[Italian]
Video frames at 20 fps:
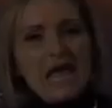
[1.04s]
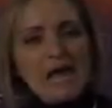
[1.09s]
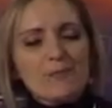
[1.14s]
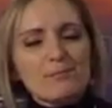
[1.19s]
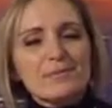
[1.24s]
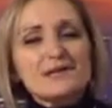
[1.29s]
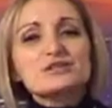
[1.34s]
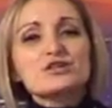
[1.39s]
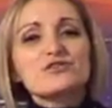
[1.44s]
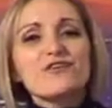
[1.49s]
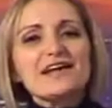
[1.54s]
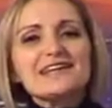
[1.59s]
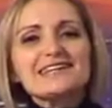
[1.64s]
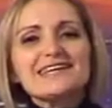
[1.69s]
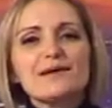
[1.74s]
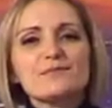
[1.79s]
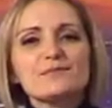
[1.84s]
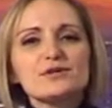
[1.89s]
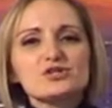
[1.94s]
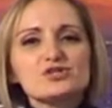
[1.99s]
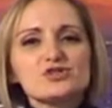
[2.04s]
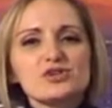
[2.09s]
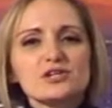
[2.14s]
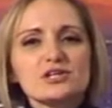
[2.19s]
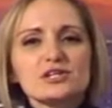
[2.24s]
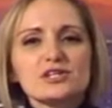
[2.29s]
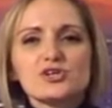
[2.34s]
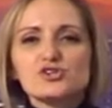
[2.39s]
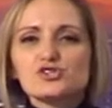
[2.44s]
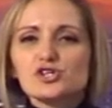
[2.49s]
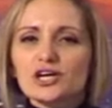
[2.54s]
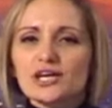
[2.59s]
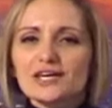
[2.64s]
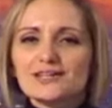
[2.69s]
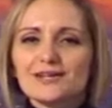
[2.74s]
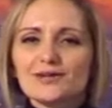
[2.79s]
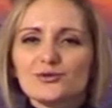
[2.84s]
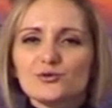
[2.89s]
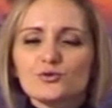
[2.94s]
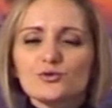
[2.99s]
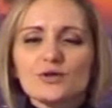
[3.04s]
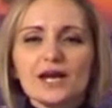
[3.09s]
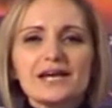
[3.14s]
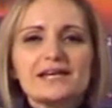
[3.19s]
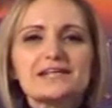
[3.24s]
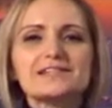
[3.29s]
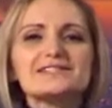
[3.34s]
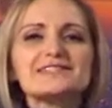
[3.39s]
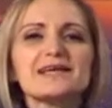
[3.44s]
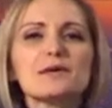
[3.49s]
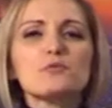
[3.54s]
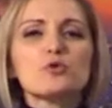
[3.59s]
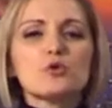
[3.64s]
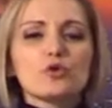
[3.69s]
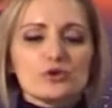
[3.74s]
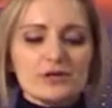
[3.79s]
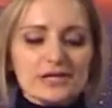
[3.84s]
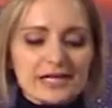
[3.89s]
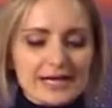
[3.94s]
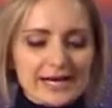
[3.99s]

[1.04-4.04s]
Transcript: Bentrovati amici di TG Architettura, iniziamo con i